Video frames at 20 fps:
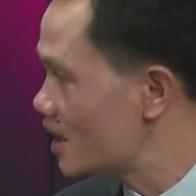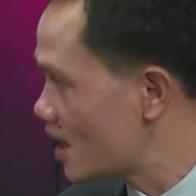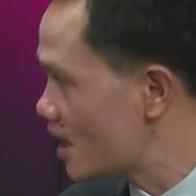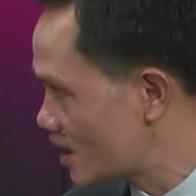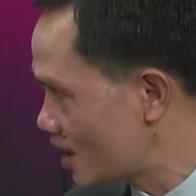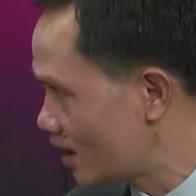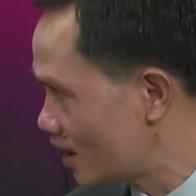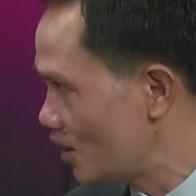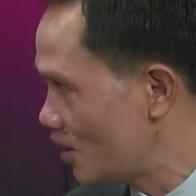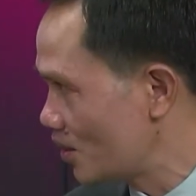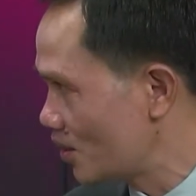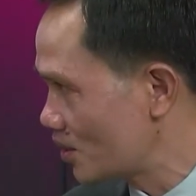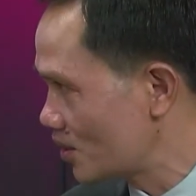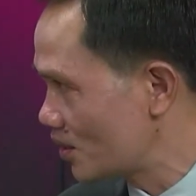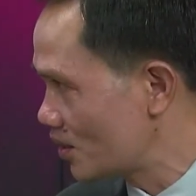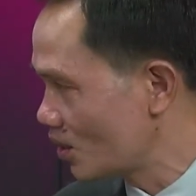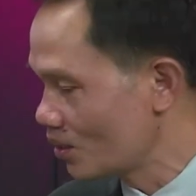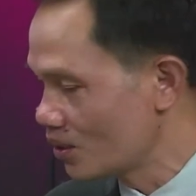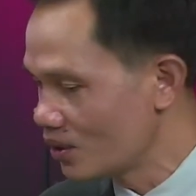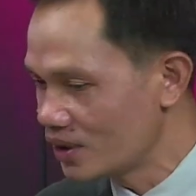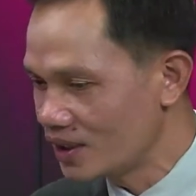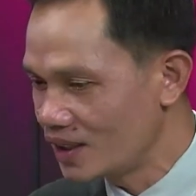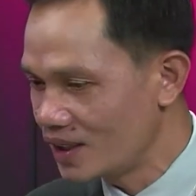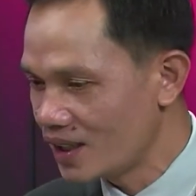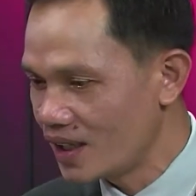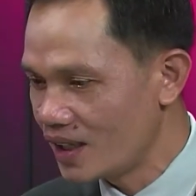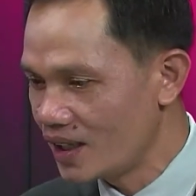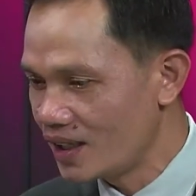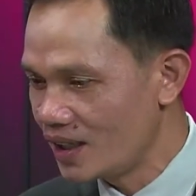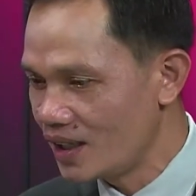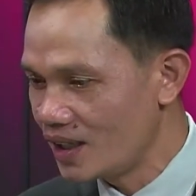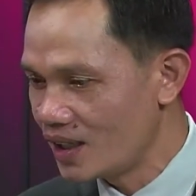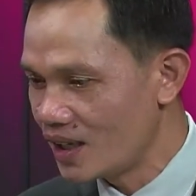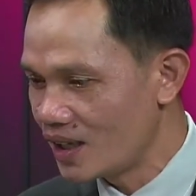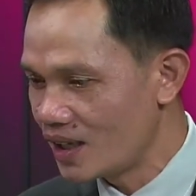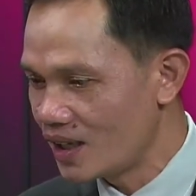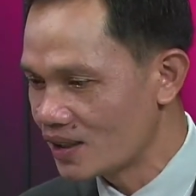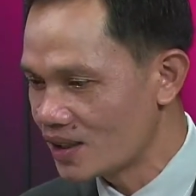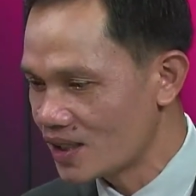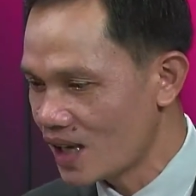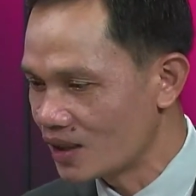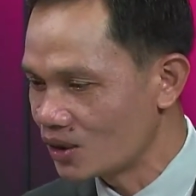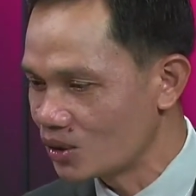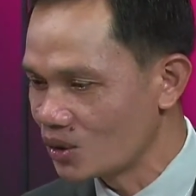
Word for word: sang Dios. Oo. Tungod kay gina sa aton